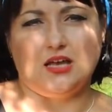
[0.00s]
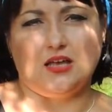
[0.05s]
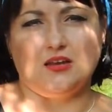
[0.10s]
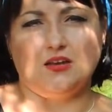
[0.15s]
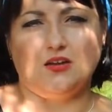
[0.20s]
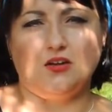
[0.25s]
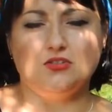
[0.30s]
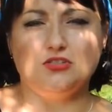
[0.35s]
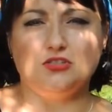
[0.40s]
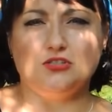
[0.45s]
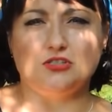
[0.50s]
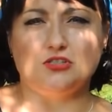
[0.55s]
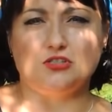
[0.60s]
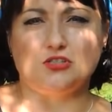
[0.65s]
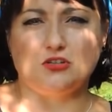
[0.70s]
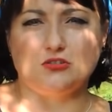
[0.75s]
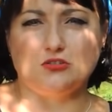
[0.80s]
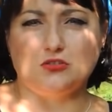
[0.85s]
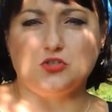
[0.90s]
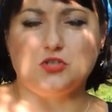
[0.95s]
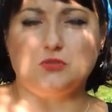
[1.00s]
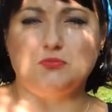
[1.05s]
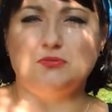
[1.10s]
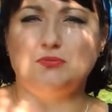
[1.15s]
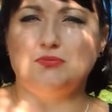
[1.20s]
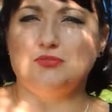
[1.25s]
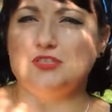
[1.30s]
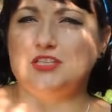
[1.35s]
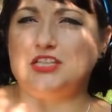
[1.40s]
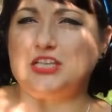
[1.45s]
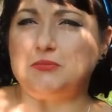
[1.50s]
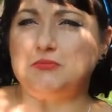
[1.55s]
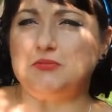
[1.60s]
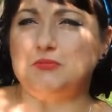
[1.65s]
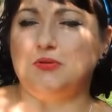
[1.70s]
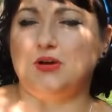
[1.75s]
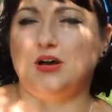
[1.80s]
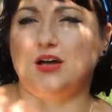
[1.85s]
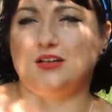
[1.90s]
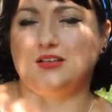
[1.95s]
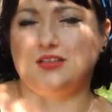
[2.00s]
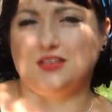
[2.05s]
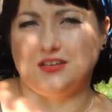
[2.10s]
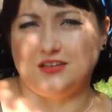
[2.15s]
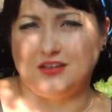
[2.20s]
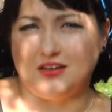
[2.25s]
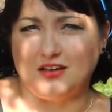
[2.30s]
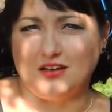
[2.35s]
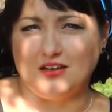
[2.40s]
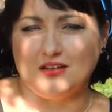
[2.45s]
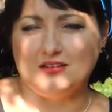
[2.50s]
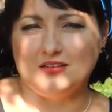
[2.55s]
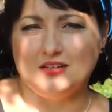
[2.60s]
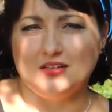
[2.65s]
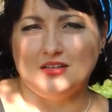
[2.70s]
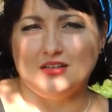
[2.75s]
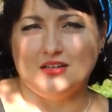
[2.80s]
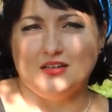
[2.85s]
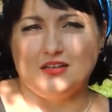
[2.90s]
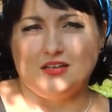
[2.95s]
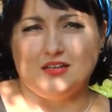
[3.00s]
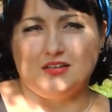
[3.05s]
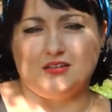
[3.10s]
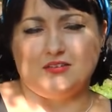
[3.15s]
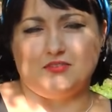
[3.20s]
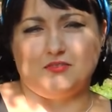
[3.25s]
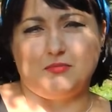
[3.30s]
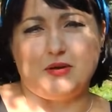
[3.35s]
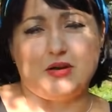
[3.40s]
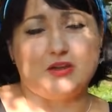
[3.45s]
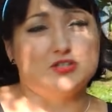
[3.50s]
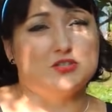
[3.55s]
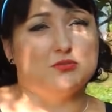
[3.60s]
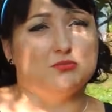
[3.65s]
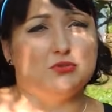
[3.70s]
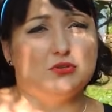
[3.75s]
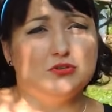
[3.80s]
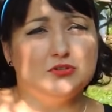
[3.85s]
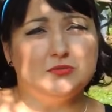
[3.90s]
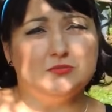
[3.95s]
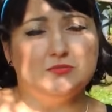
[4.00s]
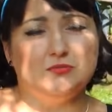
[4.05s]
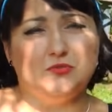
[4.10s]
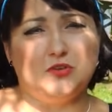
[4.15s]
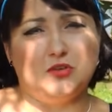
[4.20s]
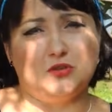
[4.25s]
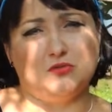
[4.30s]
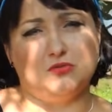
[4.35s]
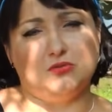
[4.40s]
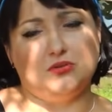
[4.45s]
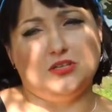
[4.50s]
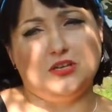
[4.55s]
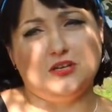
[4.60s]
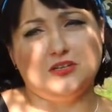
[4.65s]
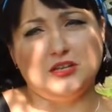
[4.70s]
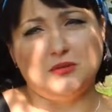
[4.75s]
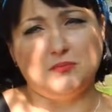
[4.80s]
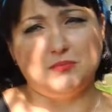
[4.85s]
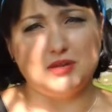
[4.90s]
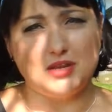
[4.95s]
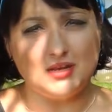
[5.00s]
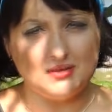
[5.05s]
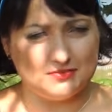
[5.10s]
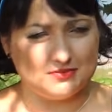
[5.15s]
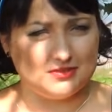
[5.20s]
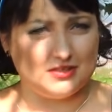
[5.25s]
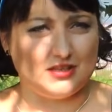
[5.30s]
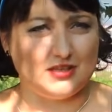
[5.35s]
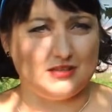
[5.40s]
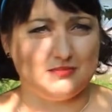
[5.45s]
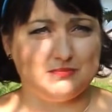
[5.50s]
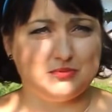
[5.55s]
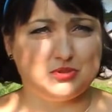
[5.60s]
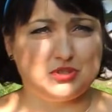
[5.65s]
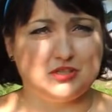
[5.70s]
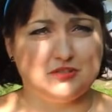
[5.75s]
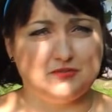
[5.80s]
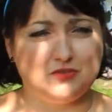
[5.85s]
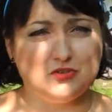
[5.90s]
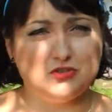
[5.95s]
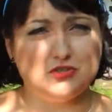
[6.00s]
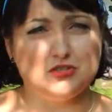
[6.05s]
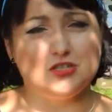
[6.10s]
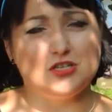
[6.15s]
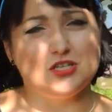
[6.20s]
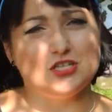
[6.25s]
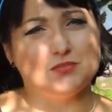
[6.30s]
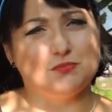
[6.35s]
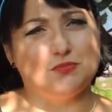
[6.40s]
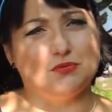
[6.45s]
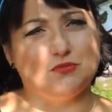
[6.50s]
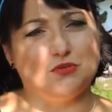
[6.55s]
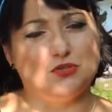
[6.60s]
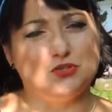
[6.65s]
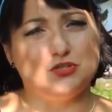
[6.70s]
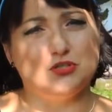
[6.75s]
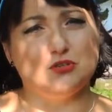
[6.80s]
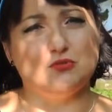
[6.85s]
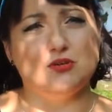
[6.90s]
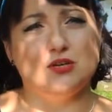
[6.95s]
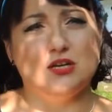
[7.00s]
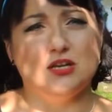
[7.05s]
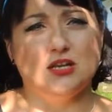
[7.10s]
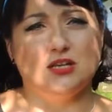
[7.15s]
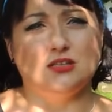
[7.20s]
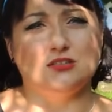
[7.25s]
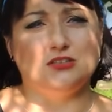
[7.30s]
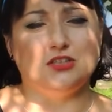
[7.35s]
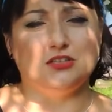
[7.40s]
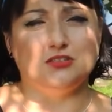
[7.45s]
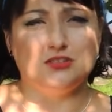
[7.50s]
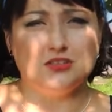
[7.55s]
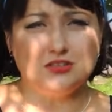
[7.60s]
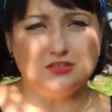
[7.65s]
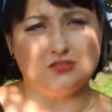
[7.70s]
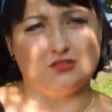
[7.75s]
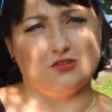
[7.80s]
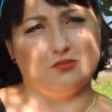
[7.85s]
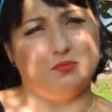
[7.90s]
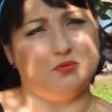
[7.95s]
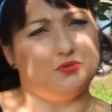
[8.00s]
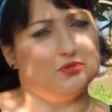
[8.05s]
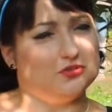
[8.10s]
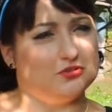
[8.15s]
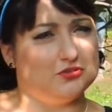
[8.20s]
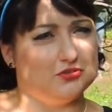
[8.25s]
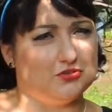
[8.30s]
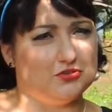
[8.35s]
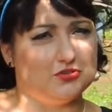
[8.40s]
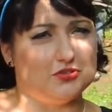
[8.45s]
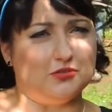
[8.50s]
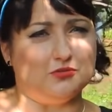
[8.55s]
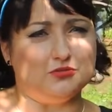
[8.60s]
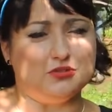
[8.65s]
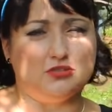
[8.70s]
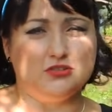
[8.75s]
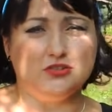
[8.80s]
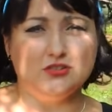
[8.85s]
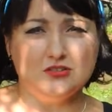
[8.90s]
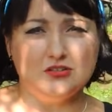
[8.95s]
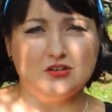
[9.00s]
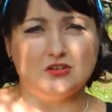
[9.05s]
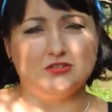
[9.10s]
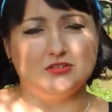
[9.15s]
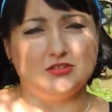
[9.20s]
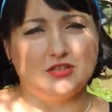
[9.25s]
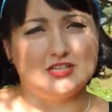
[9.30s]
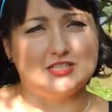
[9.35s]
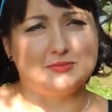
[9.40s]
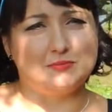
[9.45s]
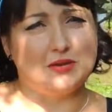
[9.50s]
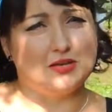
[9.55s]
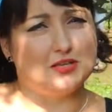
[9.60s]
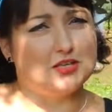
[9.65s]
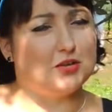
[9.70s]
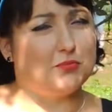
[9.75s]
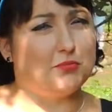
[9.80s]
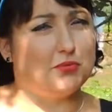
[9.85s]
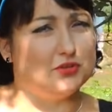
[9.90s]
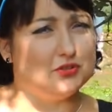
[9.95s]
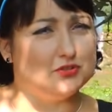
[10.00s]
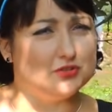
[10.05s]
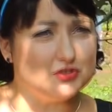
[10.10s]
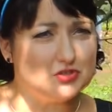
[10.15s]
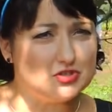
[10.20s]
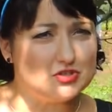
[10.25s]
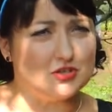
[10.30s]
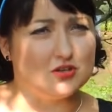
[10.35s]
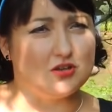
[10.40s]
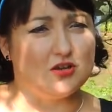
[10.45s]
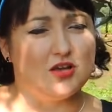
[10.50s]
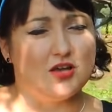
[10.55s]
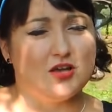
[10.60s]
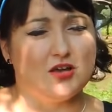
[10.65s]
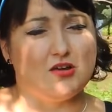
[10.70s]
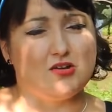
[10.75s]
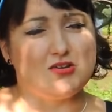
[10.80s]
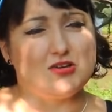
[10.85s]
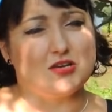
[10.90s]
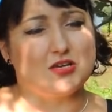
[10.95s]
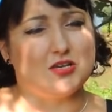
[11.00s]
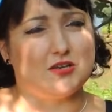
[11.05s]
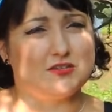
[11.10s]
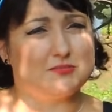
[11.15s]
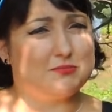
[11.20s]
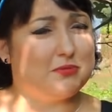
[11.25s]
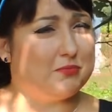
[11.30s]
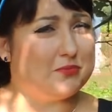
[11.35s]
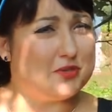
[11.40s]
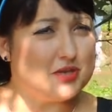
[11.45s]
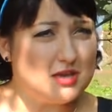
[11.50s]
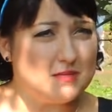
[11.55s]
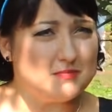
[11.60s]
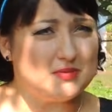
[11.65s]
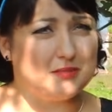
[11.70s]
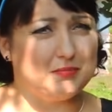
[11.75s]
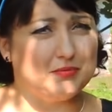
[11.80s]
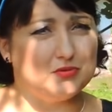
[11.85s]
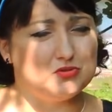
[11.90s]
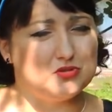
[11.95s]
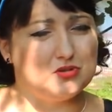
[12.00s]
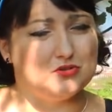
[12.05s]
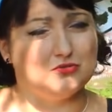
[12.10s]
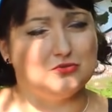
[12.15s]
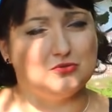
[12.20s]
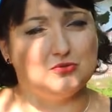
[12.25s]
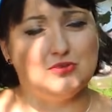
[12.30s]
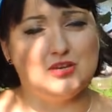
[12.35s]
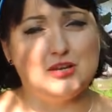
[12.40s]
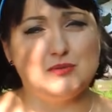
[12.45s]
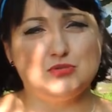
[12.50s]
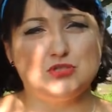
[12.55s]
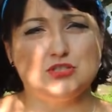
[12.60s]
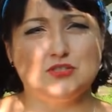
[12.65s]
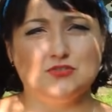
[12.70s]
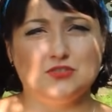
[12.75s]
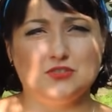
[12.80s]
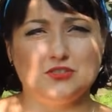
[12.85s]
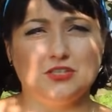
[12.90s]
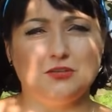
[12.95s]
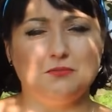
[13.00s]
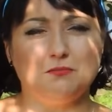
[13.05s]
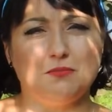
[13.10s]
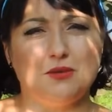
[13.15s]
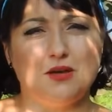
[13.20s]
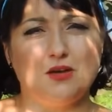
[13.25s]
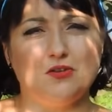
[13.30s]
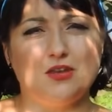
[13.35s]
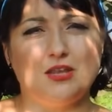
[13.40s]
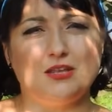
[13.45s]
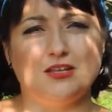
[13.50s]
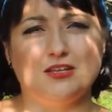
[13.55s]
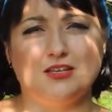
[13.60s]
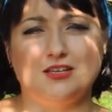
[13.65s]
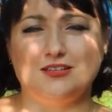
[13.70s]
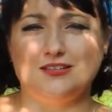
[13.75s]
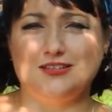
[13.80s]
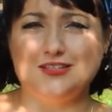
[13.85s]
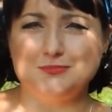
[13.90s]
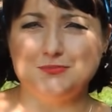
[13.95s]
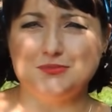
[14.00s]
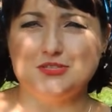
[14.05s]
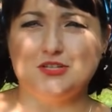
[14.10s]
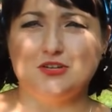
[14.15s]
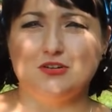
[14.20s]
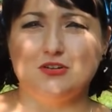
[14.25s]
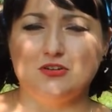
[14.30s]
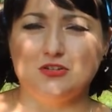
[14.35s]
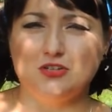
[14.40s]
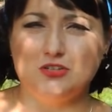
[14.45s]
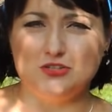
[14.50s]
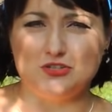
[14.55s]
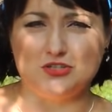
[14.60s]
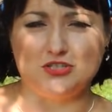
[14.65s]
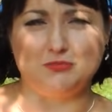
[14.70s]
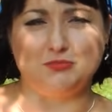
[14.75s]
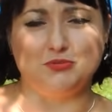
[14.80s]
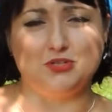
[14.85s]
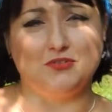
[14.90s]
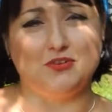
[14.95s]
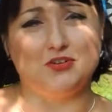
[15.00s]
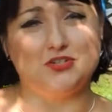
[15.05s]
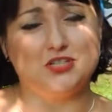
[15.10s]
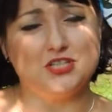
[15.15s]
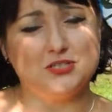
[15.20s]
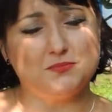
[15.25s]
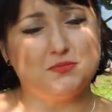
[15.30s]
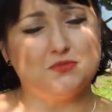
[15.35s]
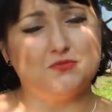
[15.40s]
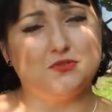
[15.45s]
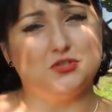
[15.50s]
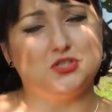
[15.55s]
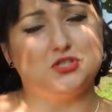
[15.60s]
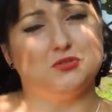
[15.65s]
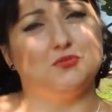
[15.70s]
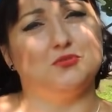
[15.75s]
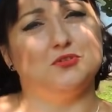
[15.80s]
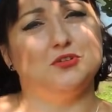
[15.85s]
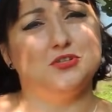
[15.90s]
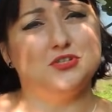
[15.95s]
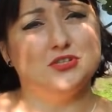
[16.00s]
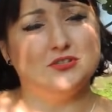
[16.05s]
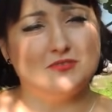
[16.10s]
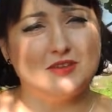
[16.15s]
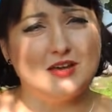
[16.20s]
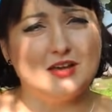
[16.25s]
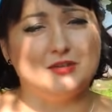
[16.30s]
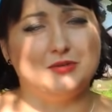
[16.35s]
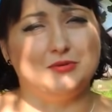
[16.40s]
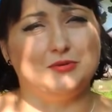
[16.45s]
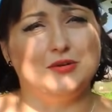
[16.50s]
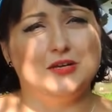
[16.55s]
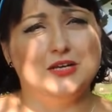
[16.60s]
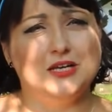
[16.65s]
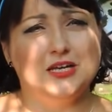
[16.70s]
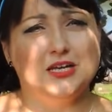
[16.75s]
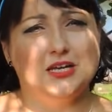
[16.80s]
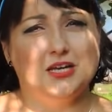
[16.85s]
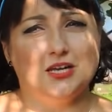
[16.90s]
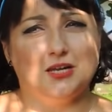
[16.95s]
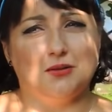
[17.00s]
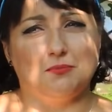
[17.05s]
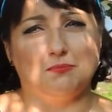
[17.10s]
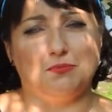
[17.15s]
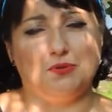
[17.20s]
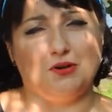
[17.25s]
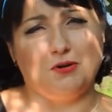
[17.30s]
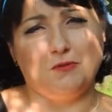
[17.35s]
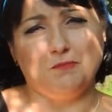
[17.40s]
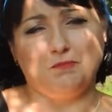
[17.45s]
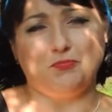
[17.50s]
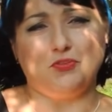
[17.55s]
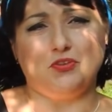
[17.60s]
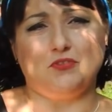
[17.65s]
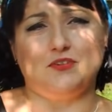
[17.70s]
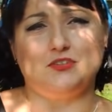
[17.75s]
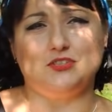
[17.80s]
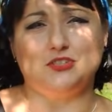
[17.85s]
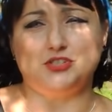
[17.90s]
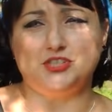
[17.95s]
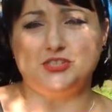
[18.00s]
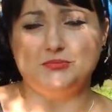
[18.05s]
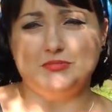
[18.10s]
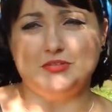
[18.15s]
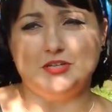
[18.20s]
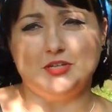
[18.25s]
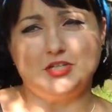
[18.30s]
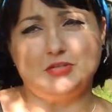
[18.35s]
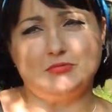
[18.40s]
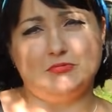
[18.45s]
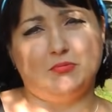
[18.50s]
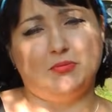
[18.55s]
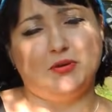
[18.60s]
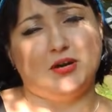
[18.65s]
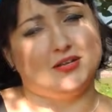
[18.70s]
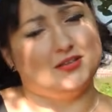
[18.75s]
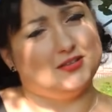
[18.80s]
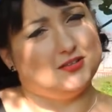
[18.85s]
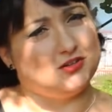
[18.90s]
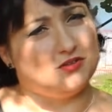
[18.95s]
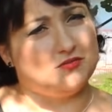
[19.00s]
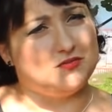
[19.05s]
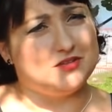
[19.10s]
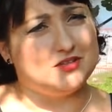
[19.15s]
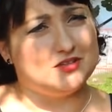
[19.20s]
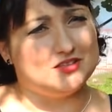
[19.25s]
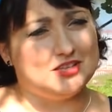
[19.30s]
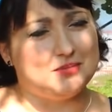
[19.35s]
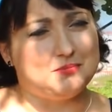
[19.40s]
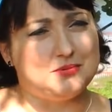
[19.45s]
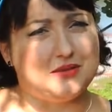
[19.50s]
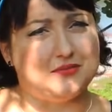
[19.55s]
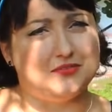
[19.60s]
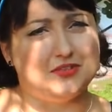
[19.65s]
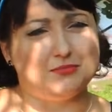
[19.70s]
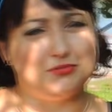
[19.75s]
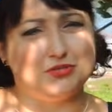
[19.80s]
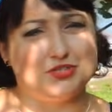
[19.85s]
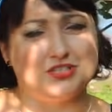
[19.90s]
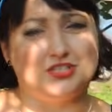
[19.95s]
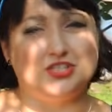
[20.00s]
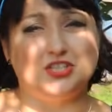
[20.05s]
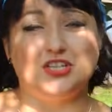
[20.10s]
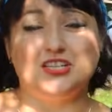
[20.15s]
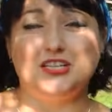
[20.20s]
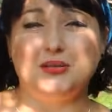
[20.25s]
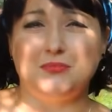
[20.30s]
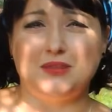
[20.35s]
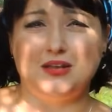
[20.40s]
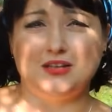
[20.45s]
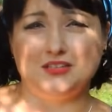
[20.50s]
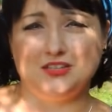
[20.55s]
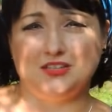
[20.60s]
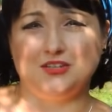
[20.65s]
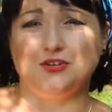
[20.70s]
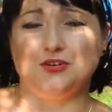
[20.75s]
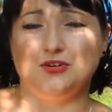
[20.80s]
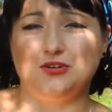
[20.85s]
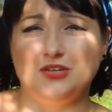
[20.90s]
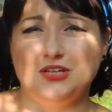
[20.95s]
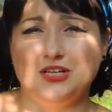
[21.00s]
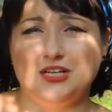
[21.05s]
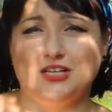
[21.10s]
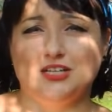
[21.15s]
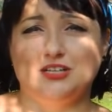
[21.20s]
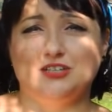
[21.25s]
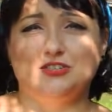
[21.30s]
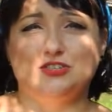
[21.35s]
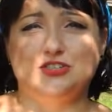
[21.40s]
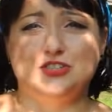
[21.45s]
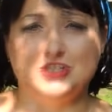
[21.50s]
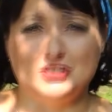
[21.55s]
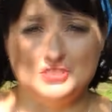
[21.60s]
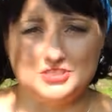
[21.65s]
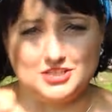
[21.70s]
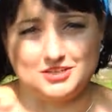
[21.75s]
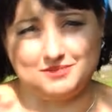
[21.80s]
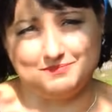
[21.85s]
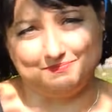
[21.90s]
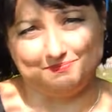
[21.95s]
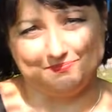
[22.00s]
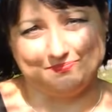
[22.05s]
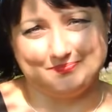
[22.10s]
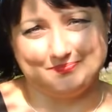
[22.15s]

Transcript: ale chodzi też o to, że my poznajemy bohatera E, w bardzo młodym wieku i tak naprawdę Przedwiośnie jest powieścią nie tylko polityczną, nie tylko o tych aspektach politycznych, o jakich wspomniałam na początku, ale przede wszystkim ma ona taki rys psychologiczny, ponieważ jest powieścią o dojrzewaniu, bo towarzyszymy naszemu bohaterowi tak naprawdę przez 7 lat jego życia.